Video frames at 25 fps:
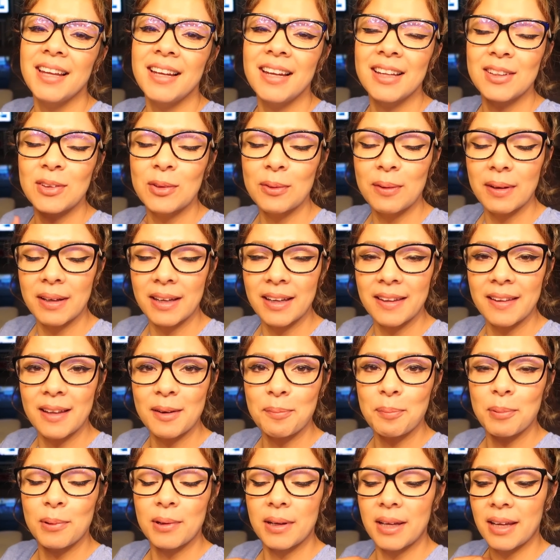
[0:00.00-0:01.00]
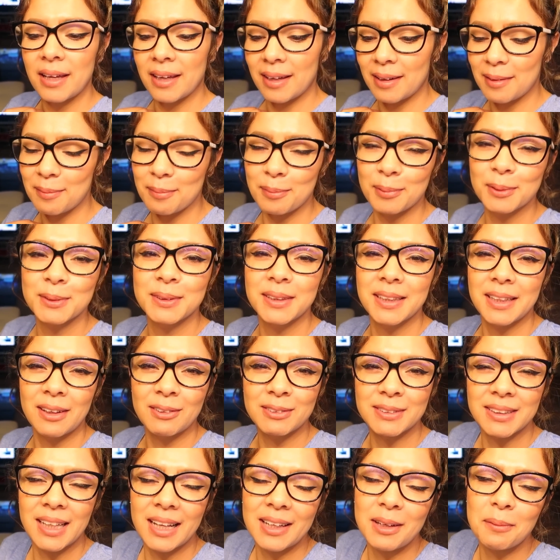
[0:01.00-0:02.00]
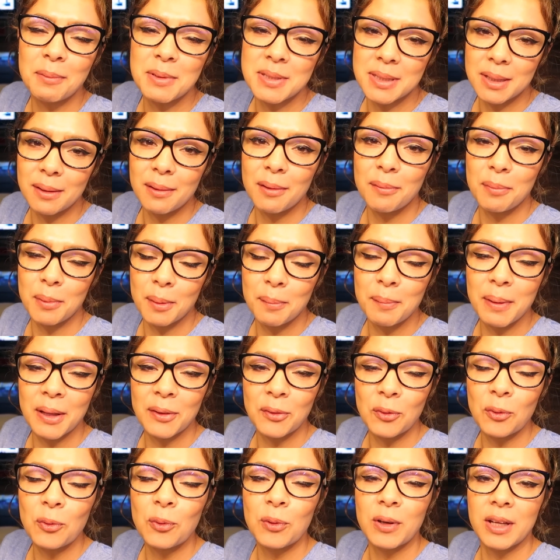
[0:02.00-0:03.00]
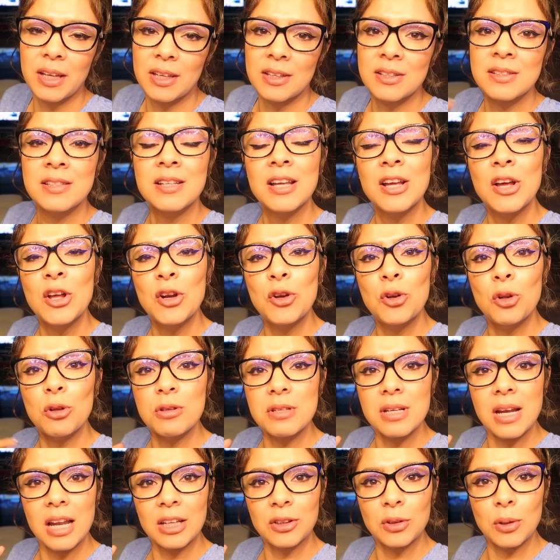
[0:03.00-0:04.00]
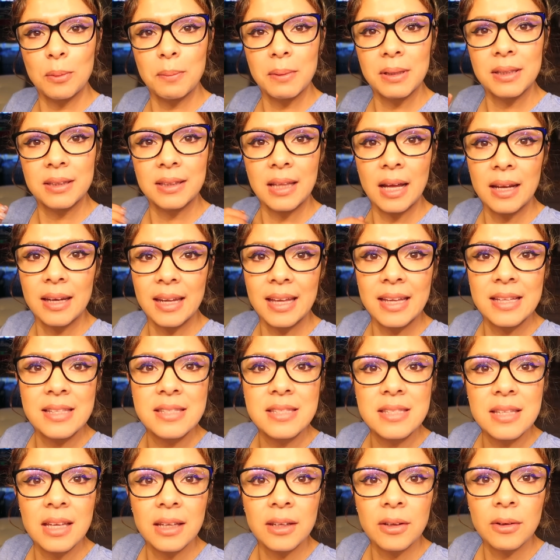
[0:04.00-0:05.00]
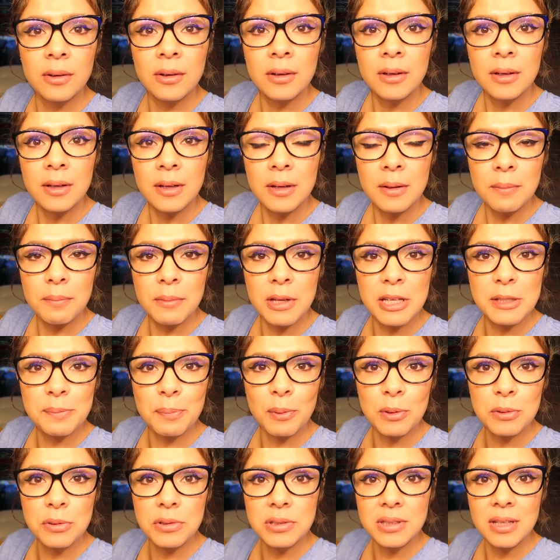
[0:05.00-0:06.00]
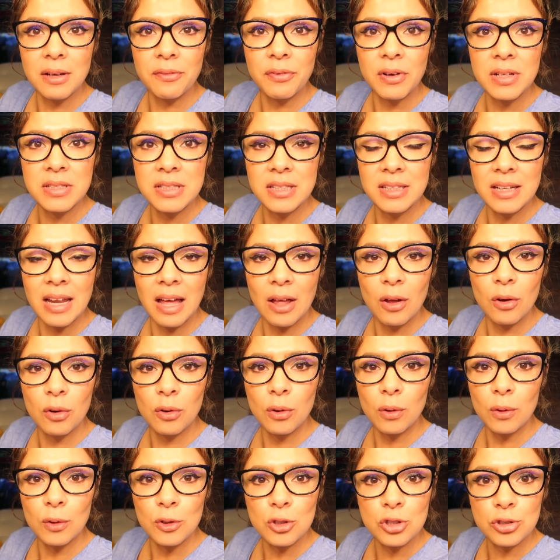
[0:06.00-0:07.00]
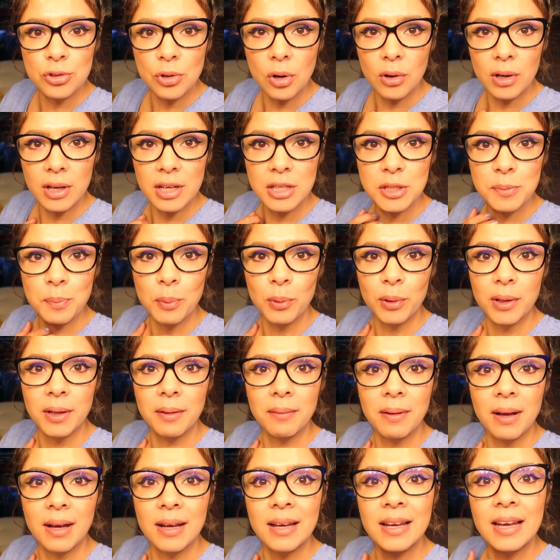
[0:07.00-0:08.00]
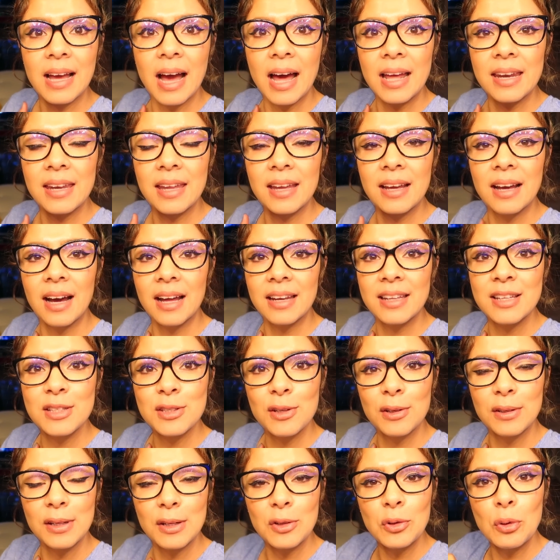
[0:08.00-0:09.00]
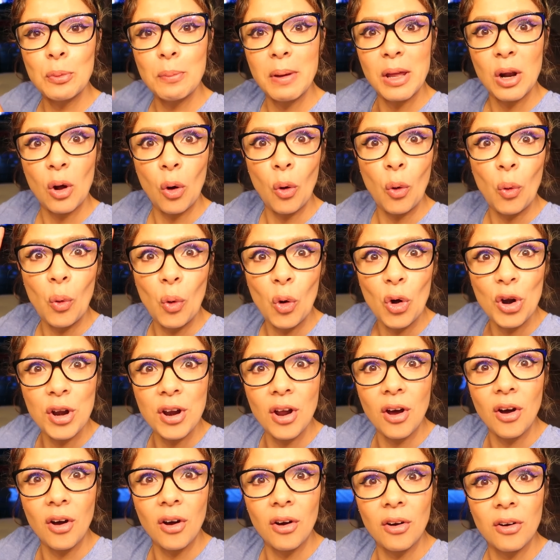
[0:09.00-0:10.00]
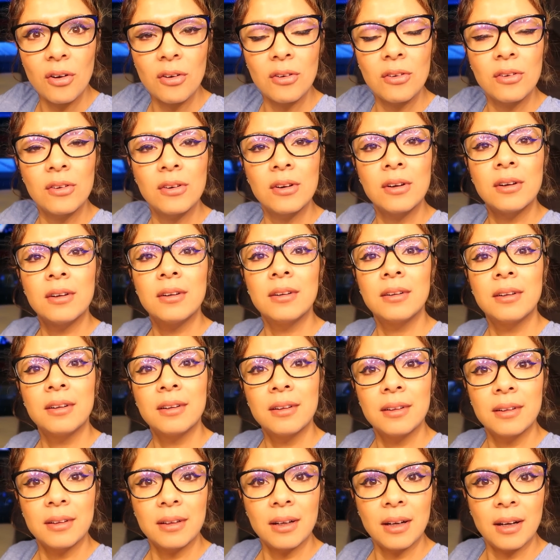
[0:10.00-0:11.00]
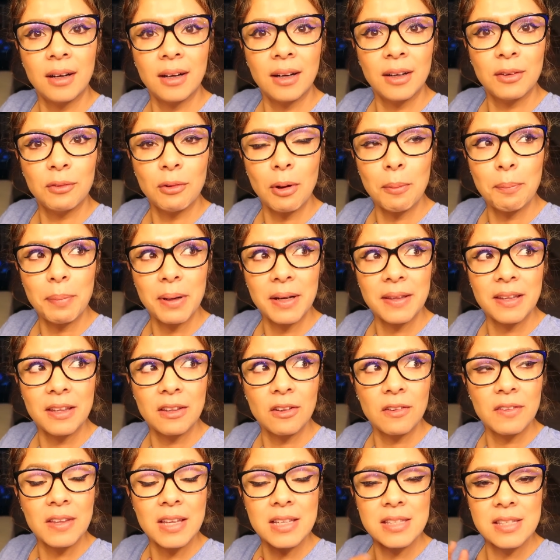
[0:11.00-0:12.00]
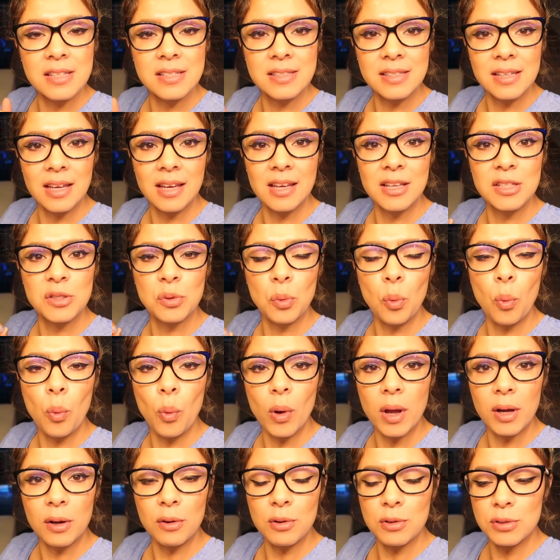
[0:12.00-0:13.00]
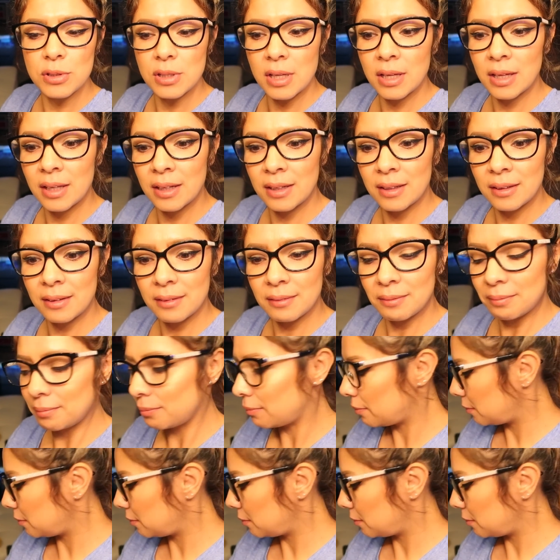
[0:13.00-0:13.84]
y le tuve que dar porque, pues sí, o sea, no me estaba bromeando con ella. No se la tomen tan en serio. Mi esposo está fascinado con los Rockets porque van Gani, Gani son el número uno. Ah, no han perdido 16 juegos en,